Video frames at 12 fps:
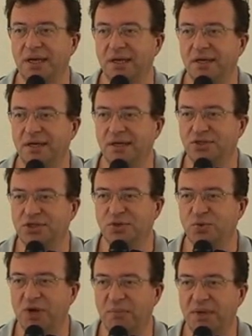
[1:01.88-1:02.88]
che eh,
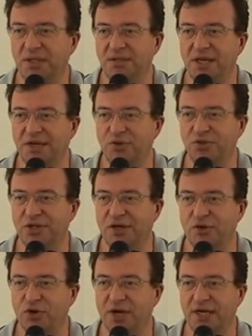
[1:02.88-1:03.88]
sicuramente hanno
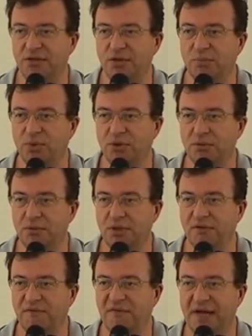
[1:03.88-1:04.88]
interrogato
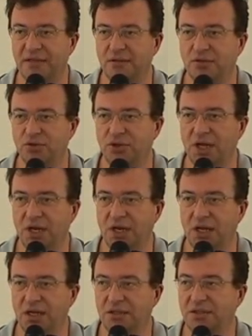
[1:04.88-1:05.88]
molti, il fatto
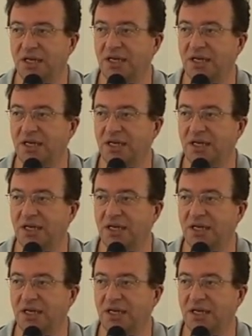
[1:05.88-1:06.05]
del,